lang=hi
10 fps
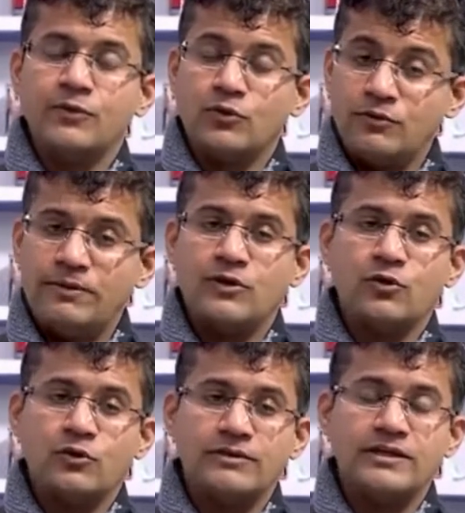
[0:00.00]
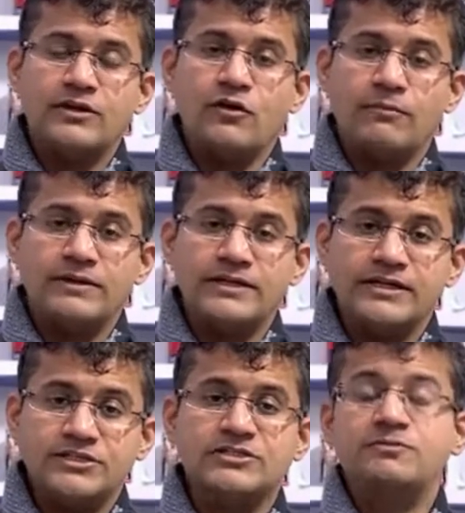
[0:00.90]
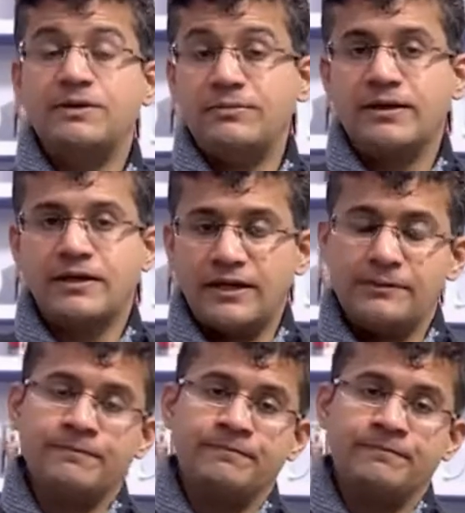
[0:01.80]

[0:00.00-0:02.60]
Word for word: उनमें कोविड की कॉम्प्लिकेशंस भी बढ़ गई